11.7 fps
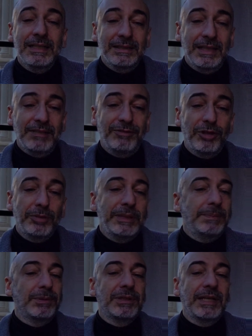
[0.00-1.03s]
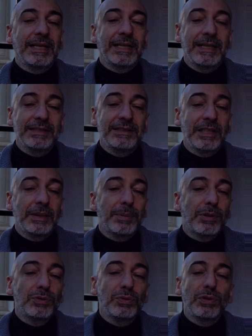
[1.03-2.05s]
delle forme di potere che si
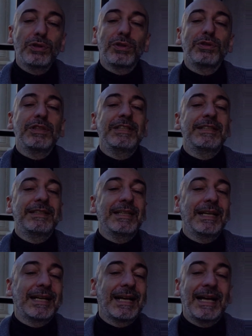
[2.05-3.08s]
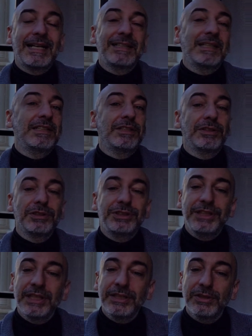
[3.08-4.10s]
riproducono con il dilagare
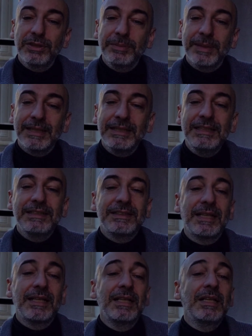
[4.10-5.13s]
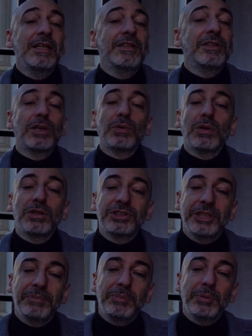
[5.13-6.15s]
dell'ideologia neoliberalista, del ruolo
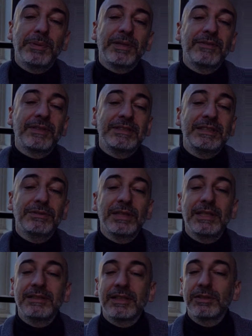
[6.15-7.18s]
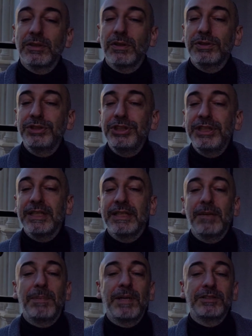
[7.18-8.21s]
sempre più pervasivo delle tecnologie
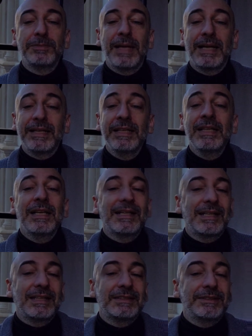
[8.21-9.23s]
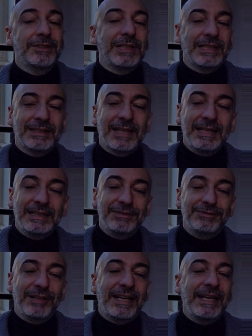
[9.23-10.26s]
nel plasmare relazioni a scale
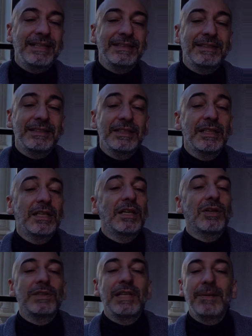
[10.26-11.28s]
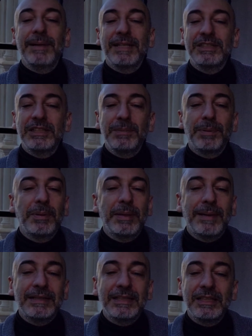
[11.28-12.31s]
differenti, o dell'emergere di
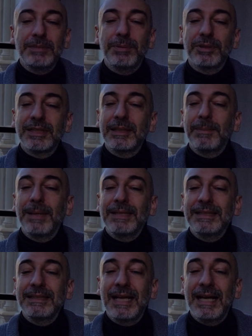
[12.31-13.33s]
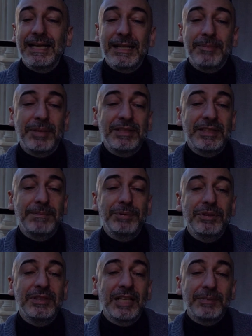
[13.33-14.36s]
problematiche di portata planetaria, per esempio
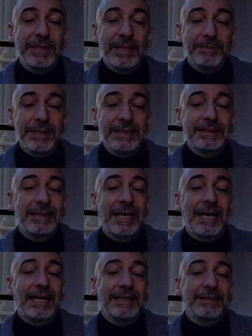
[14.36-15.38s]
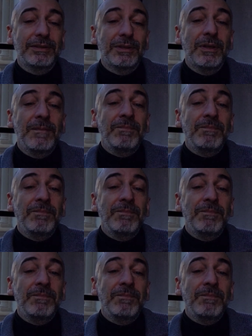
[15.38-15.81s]
in termini ambientali o,